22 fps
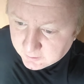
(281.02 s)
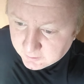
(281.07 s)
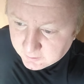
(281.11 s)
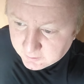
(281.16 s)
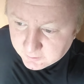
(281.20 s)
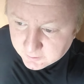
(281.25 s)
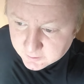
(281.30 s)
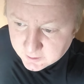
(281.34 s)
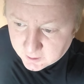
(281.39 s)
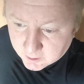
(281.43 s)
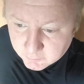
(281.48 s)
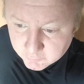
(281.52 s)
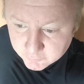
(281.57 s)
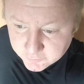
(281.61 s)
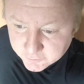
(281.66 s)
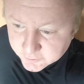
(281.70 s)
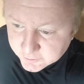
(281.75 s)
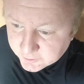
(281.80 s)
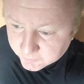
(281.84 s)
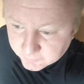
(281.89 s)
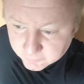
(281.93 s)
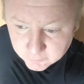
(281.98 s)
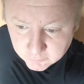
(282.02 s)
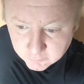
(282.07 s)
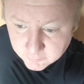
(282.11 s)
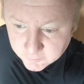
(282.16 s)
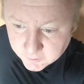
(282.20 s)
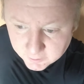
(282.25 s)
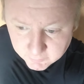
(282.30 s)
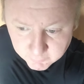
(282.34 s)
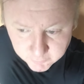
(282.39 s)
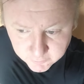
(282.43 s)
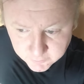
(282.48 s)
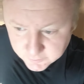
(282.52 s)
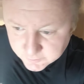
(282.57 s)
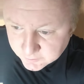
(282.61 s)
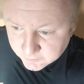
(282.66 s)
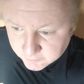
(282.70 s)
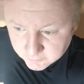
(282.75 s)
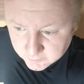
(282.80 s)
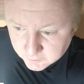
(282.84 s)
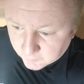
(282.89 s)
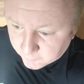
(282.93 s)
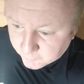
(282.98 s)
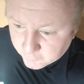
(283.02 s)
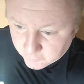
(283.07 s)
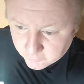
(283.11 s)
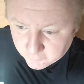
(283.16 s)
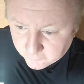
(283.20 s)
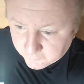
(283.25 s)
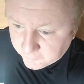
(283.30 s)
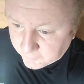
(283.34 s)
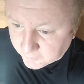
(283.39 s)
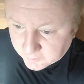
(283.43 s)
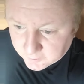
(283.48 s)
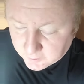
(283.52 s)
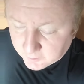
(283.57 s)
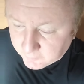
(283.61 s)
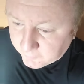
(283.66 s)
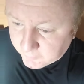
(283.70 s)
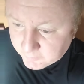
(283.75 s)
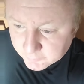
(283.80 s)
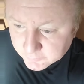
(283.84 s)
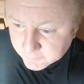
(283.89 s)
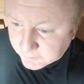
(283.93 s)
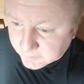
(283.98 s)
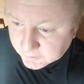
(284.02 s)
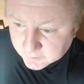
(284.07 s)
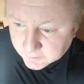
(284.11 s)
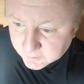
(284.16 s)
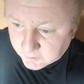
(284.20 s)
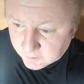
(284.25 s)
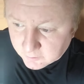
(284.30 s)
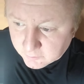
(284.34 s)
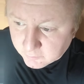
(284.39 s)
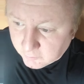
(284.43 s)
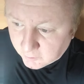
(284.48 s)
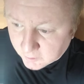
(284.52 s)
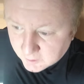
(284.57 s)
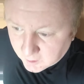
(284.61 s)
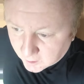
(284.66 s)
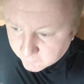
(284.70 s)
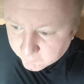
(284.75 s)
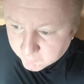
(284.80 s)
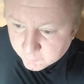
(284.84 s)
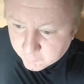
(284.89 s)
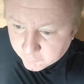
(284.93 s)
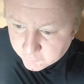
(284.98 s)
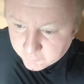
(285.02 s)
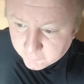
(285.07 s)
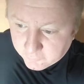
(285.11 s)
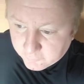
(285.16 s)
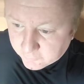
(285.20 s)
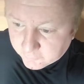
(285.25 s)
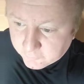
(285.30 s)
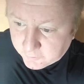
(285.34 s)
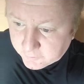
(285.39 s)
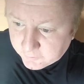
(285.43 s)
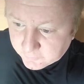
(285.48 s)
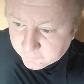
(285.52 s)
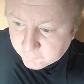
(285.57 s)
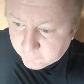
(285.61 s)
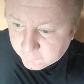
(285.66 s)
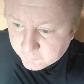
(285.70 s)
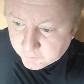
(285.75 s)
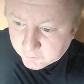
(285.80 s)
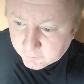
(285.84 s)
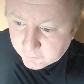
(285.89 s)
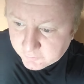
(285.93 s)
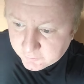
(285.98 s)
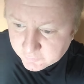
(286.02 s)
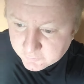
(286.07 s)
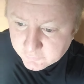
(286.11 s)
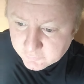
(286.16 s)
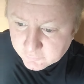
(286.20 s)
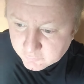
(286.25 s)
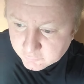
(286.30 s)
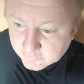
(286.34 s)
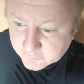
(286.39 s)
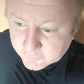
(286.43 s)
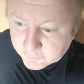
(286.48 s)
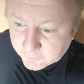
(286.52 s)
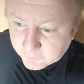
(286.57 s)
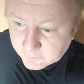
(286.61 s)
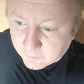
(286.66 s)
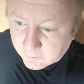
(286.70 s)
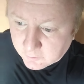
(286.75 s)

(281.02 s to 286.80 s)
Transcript: И как удержать? Я вот не знаю, я против всяких революций и так далее. Ну а как вы будете удержать, если человеку нечего кушать?